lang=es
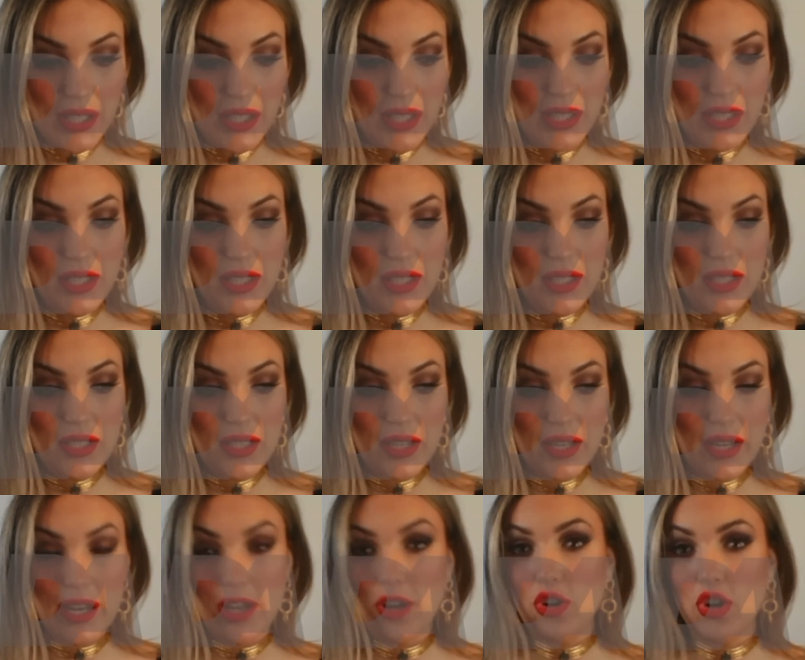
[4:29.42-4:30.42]
Y
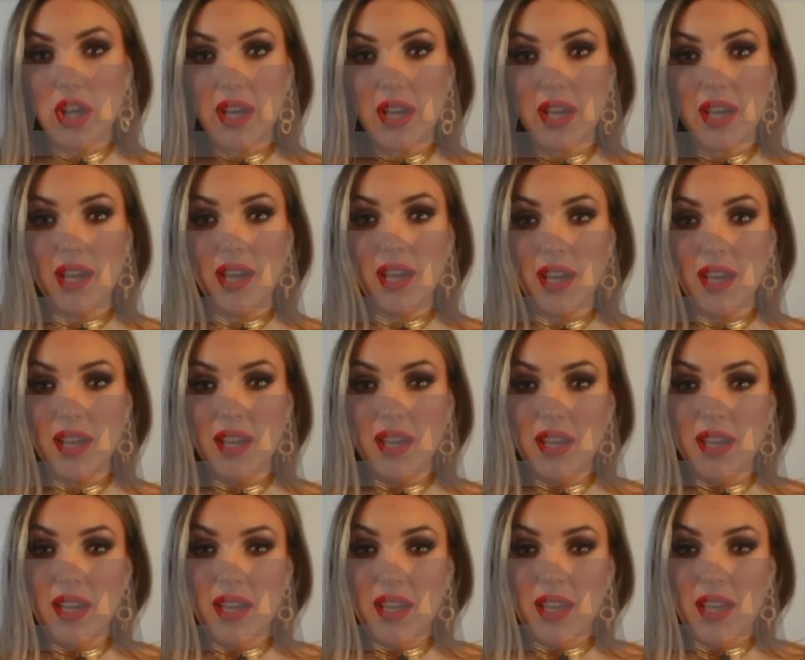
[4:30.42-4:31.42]
creo que,
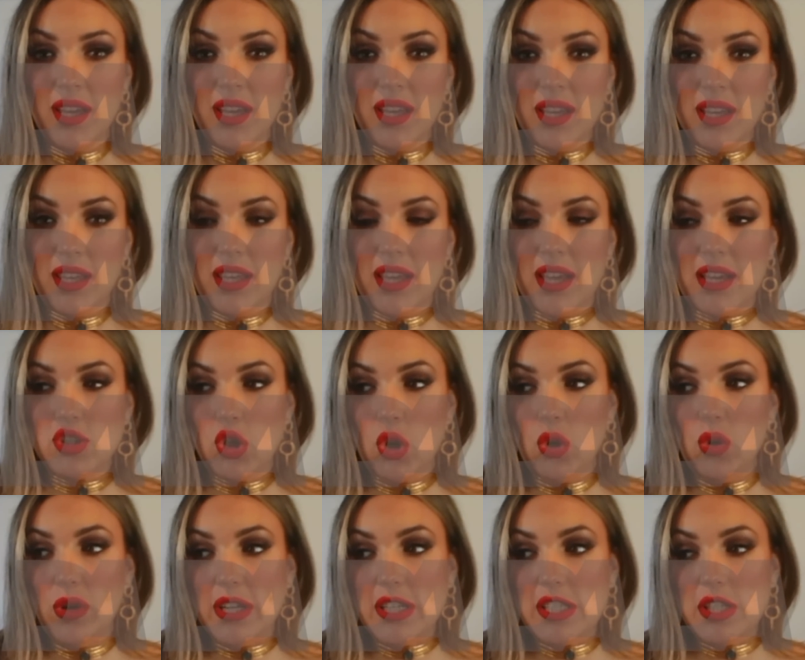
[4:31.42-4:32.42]
que
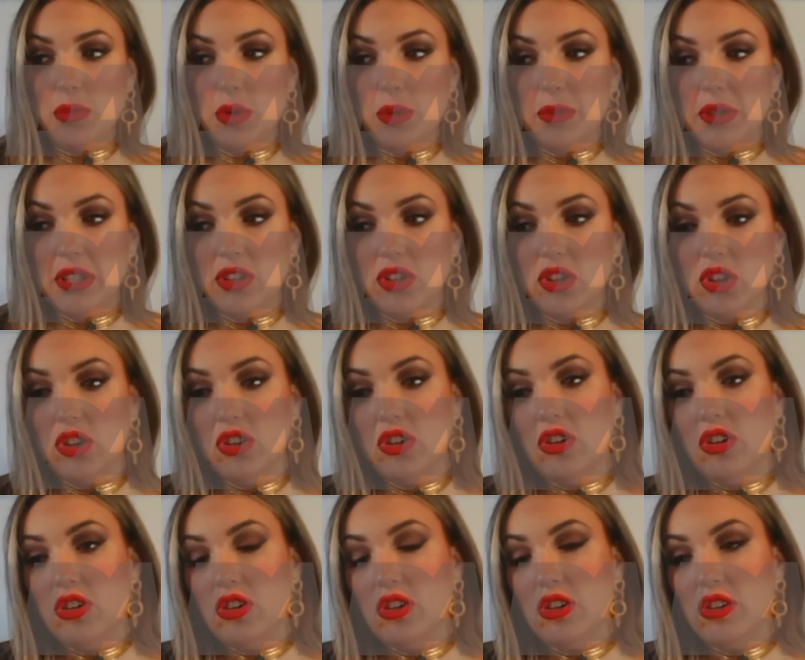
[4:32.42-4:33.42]
solo en este
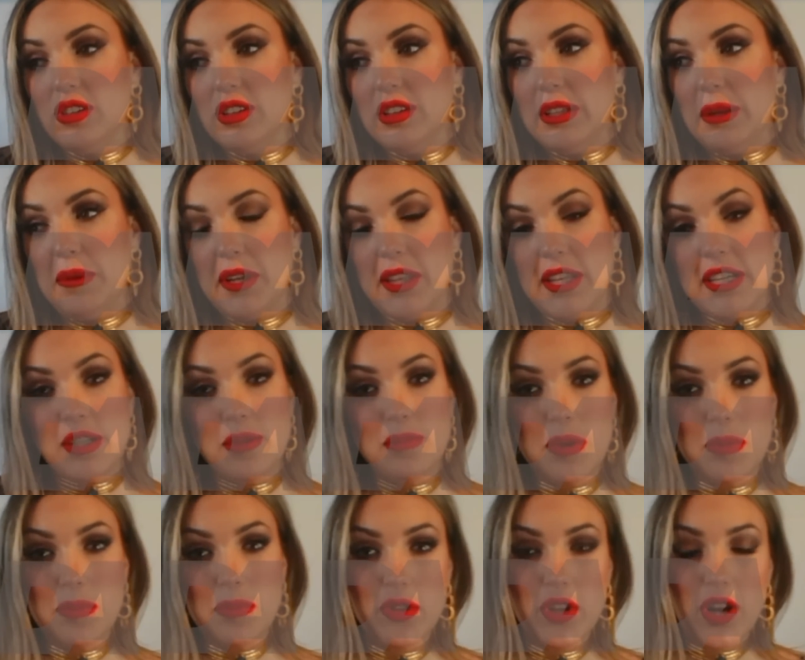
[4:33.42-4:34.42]
momento de verdad se
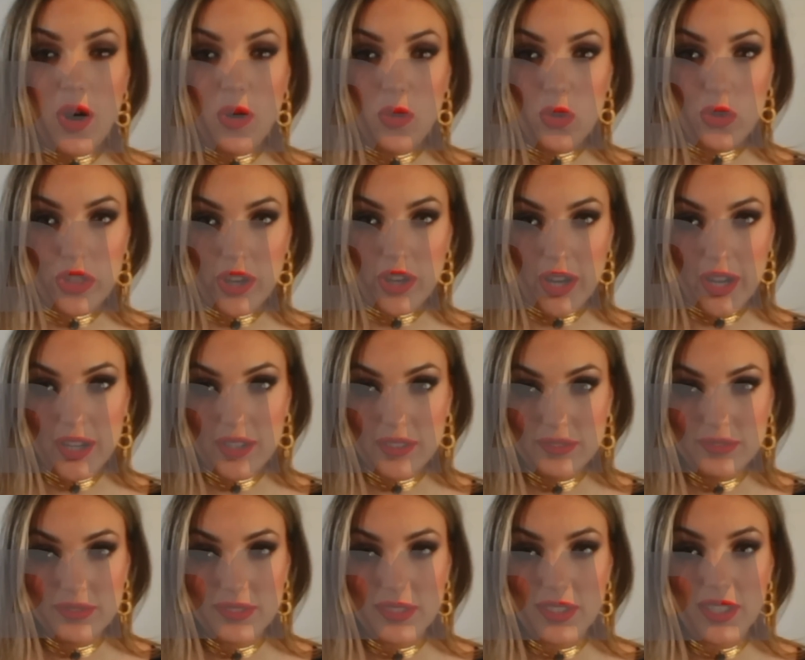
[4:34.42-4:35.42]
me podrá juzgar.
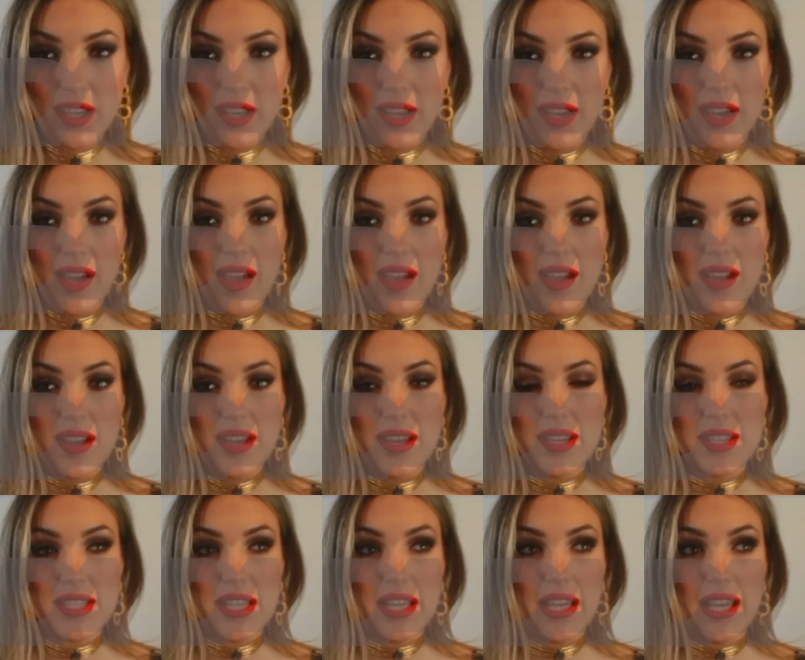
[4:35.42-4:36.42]

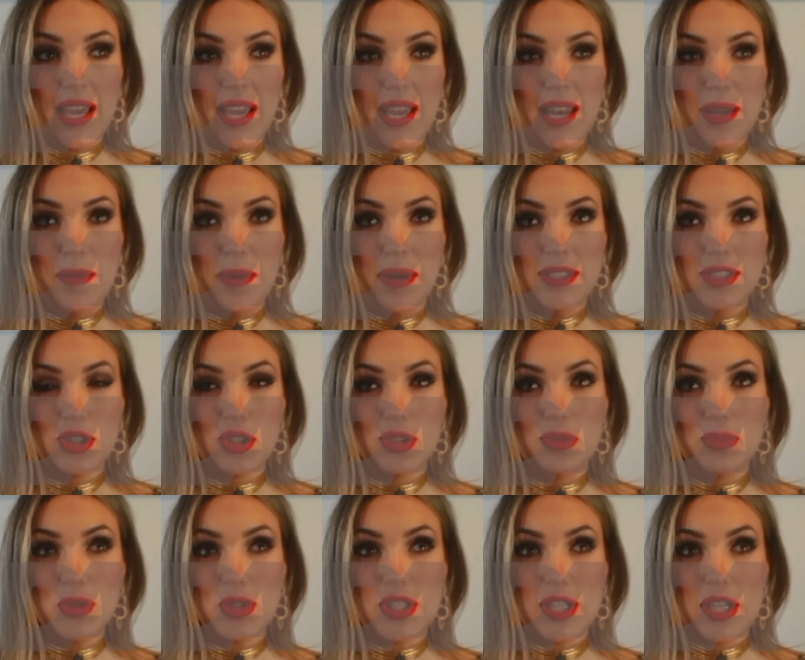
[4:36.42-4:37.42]
Eh, sé que levantó
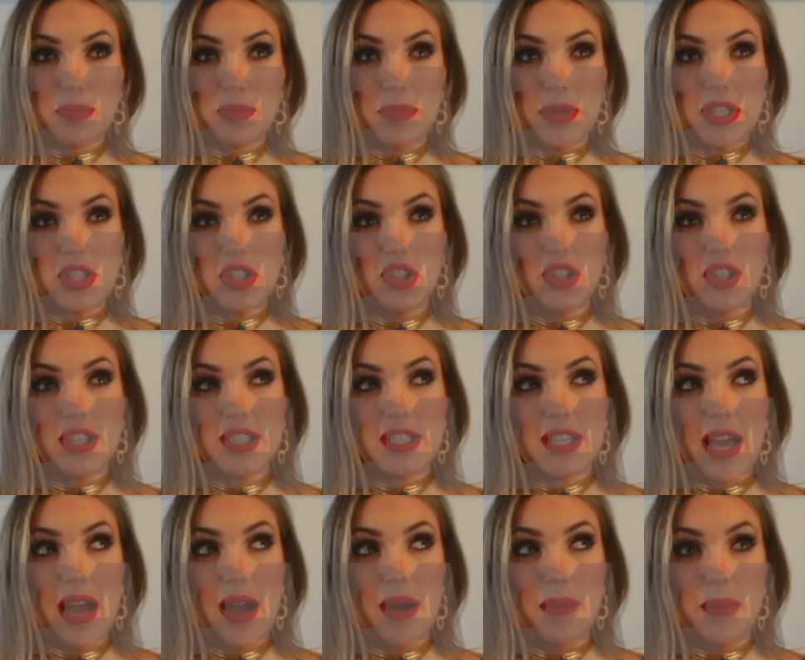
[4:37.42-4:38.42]
muchas
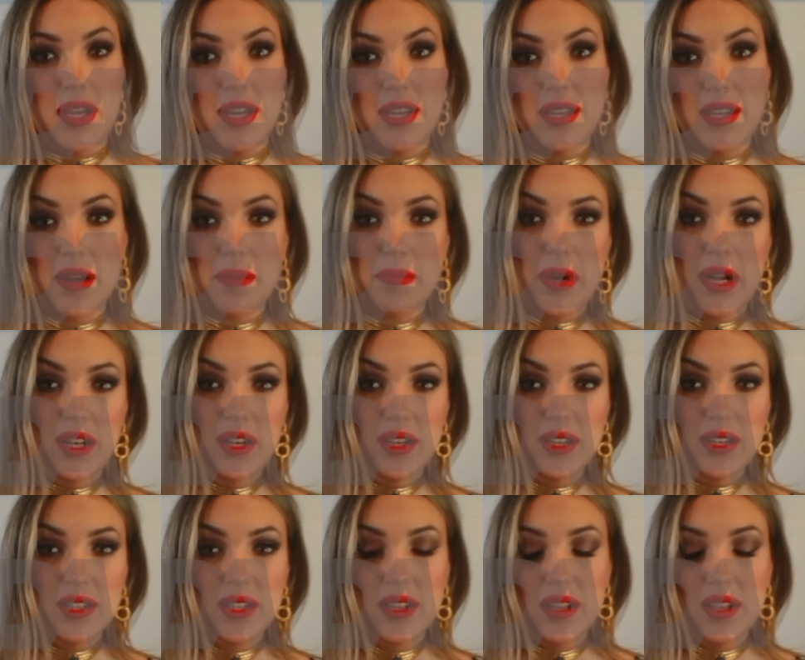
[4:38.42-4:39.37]
pasiones a bien y a mal